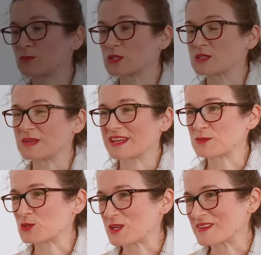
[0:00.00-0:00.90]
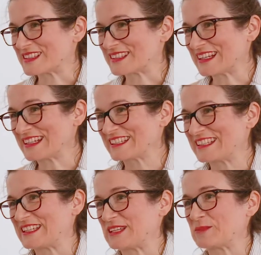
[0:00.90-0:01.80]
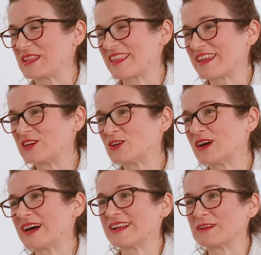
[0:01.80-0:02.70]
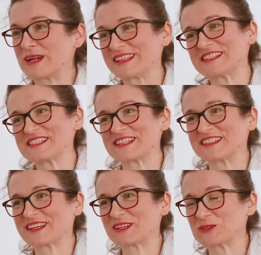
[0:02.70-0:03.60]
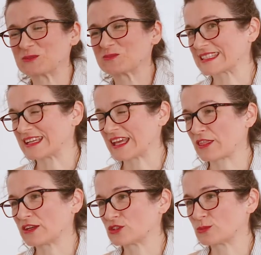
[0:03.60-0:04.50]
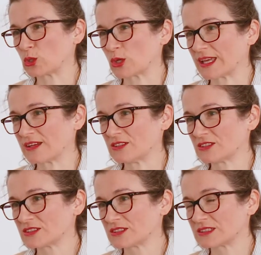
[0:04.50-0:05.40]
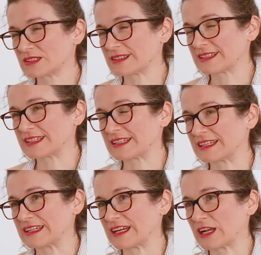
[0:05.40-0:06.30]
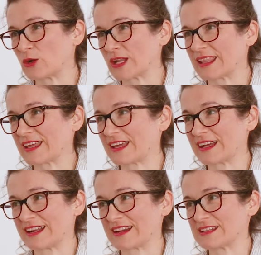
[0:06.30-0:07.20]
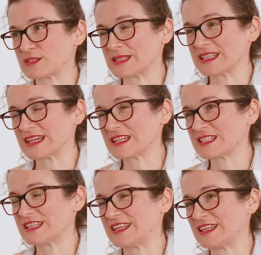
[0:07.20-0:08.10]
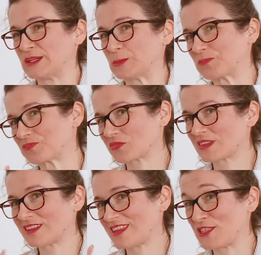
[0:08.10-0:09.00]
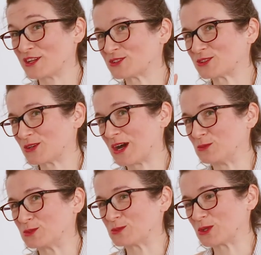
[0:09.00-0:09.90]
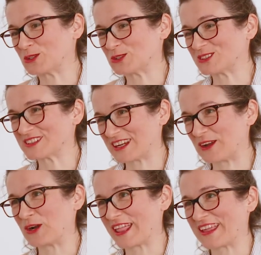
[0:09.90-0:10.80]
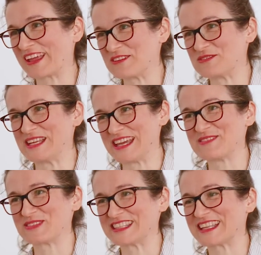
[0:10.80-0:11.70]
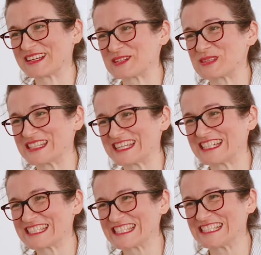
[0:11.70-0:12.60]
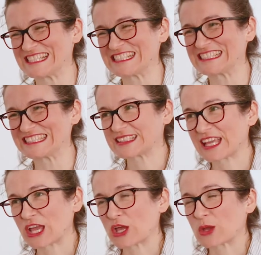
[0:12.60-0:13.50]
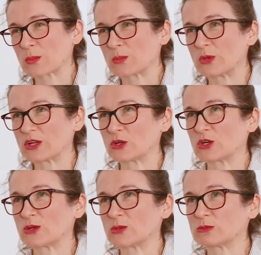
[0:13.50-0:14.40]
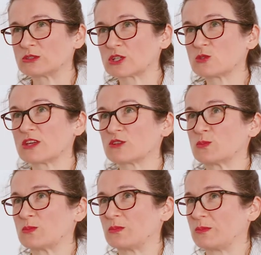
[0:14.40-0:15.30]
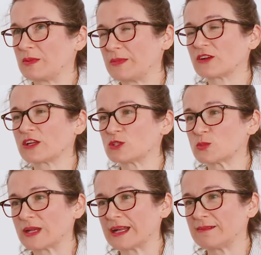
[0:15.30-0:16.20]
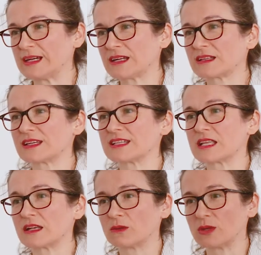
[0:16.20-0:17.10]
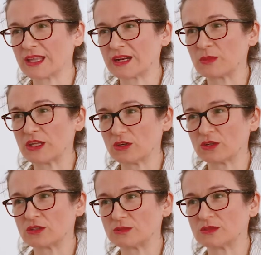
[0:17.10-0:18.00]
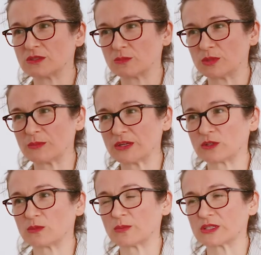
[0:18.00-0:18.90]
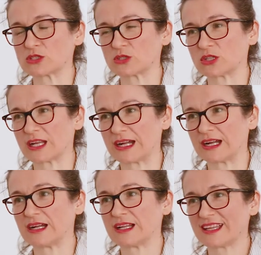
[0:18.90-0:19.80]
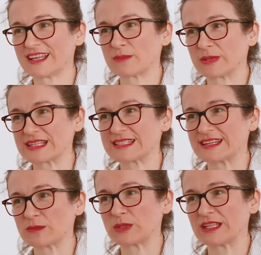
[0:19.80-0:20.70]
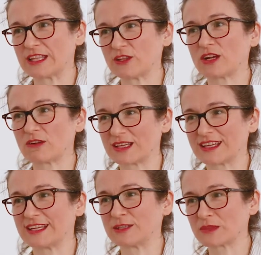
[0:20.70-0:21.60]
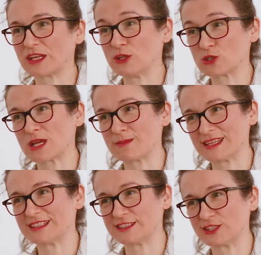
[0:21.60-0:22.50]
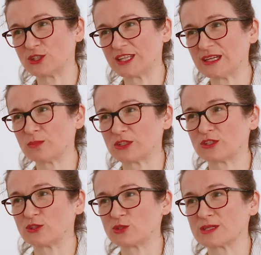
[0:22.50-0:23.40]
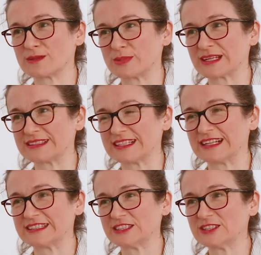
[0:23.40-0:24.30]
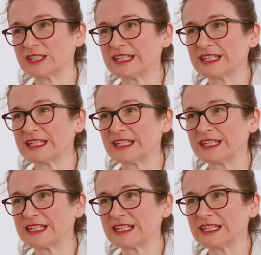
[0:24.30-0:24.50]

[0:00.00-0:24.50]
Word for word: Pues me llamo Sonia Beltrán y me dedico al branding estratégico. Tenía cierto bloqueo eh, a la hora de encarar las ventas y cierto boicot a la hora de enfrentar las ventas. Bueno, unos resultados primero que no esperaba, que es el cuidarme yo como primero como persona para ser emprendedor, aunque lo sabía en teoría, pero no lo estaba practicando.